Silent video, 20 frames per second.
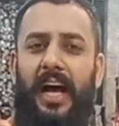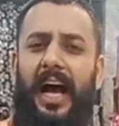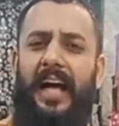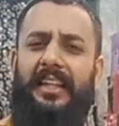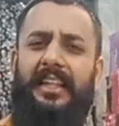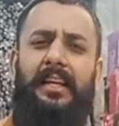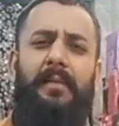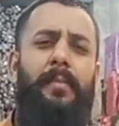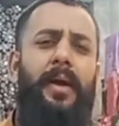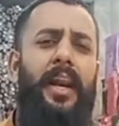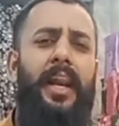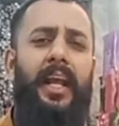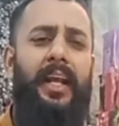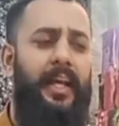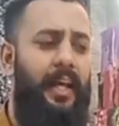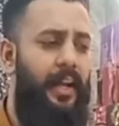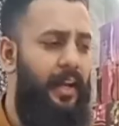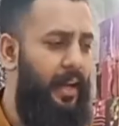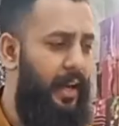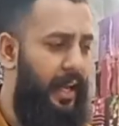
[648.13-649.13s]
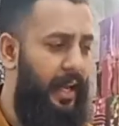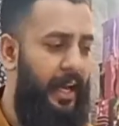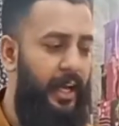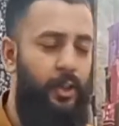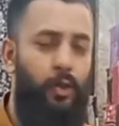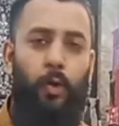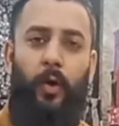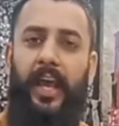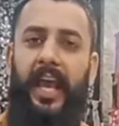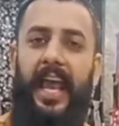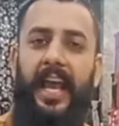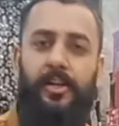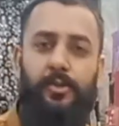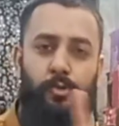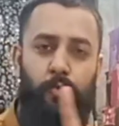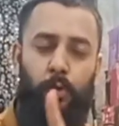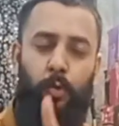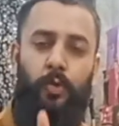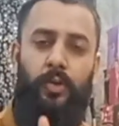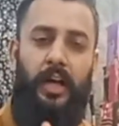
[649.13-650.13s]
सात नंबर लिख कर करेंगे तो एक
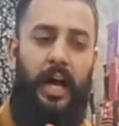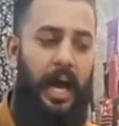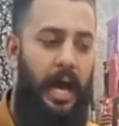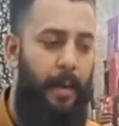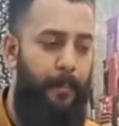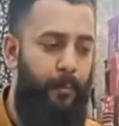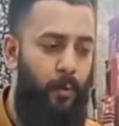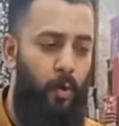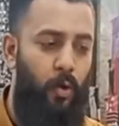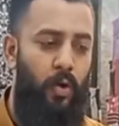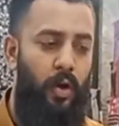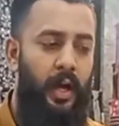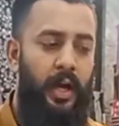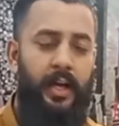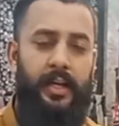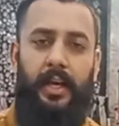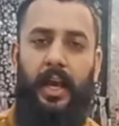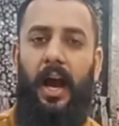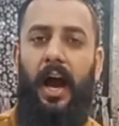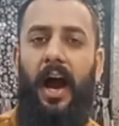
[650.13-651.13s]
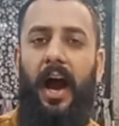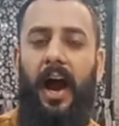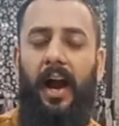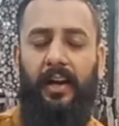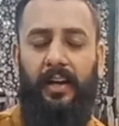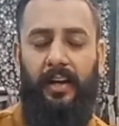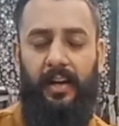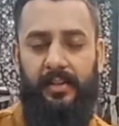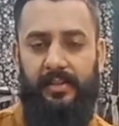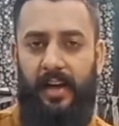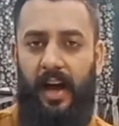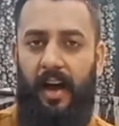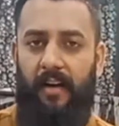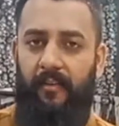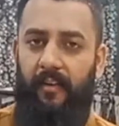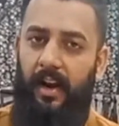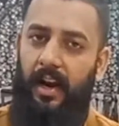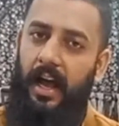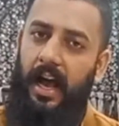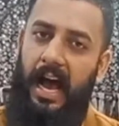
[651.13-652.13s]
सूट आपको ये आठ
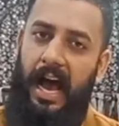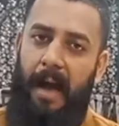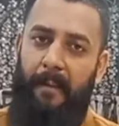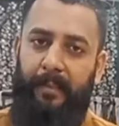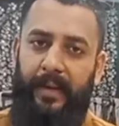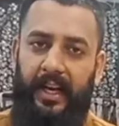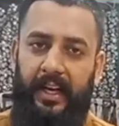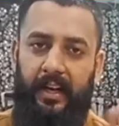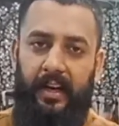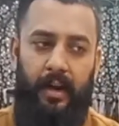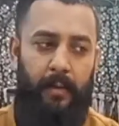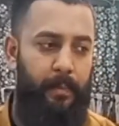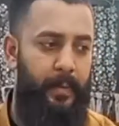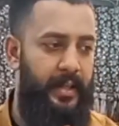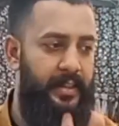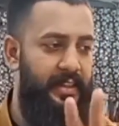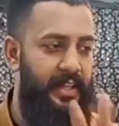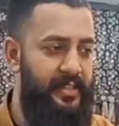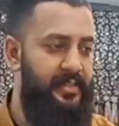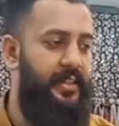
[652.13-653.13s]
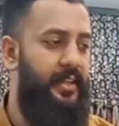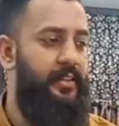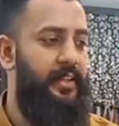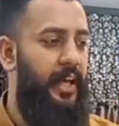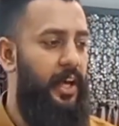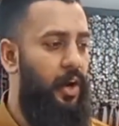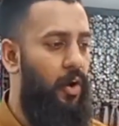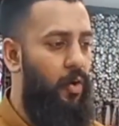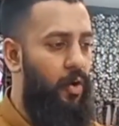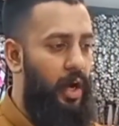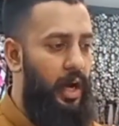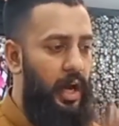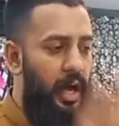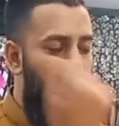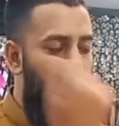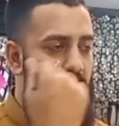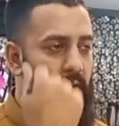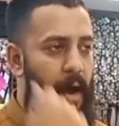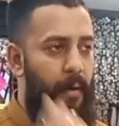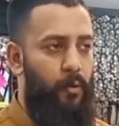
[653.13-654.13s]
हज़ार वाला आपके घर पे दस्तक दे रहा होगा
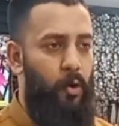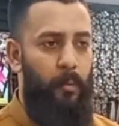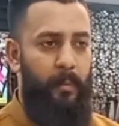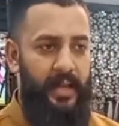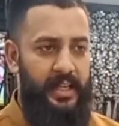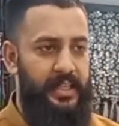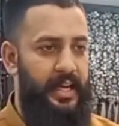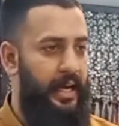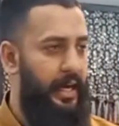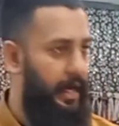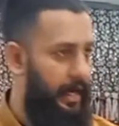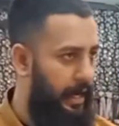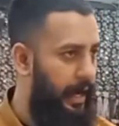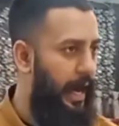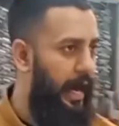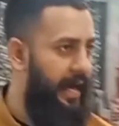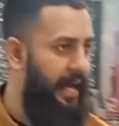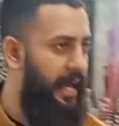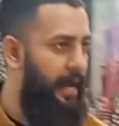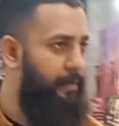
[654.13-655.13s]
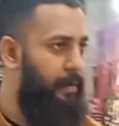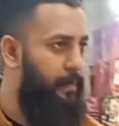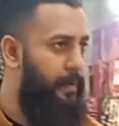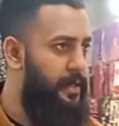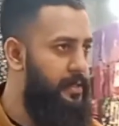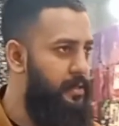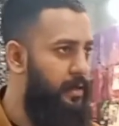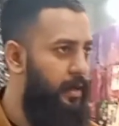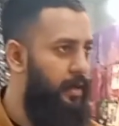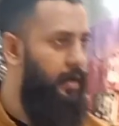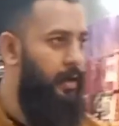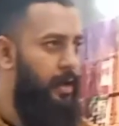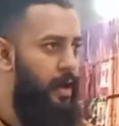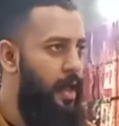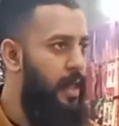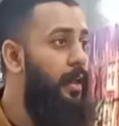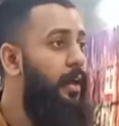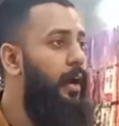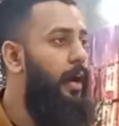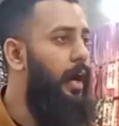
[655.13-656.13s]
आपको मिल जाएगा आगे आपके पास
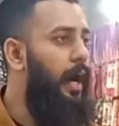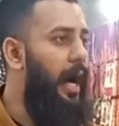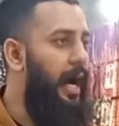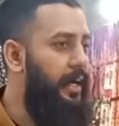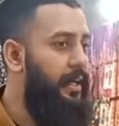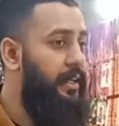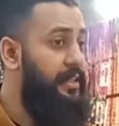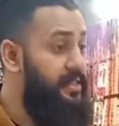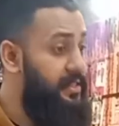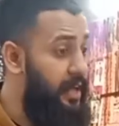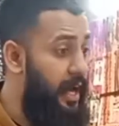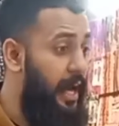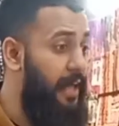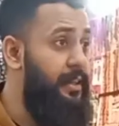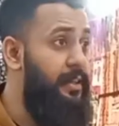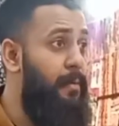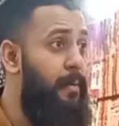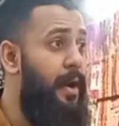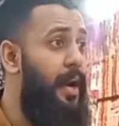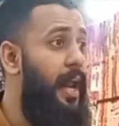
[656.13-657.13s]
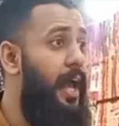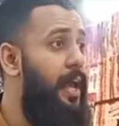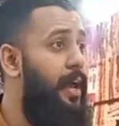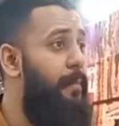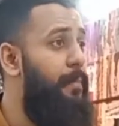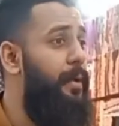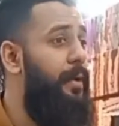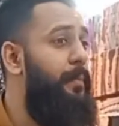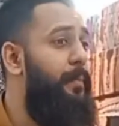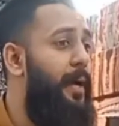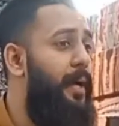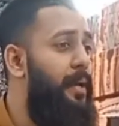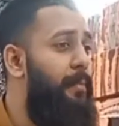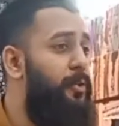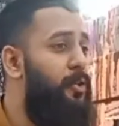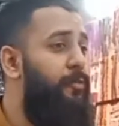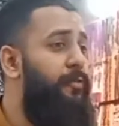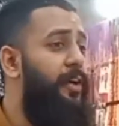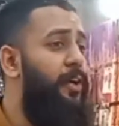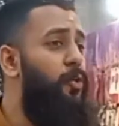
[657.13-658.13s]
आठ सात नंबर लाए अभी भाई
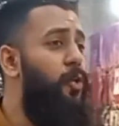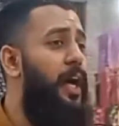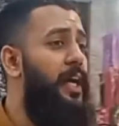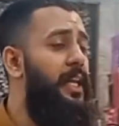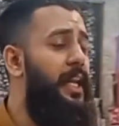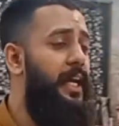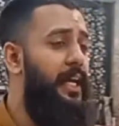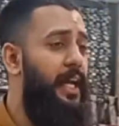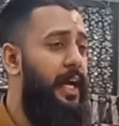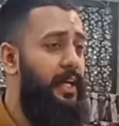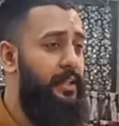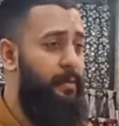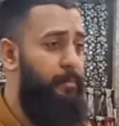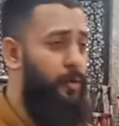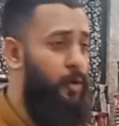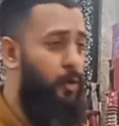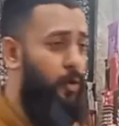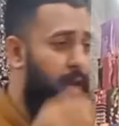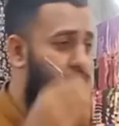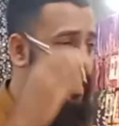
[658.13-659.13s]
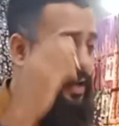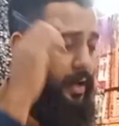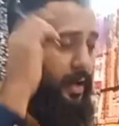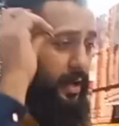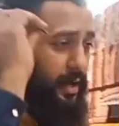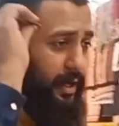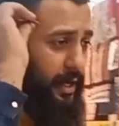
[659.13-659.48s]
अभी तो वीडियो आज लगी खत्म भी हो गया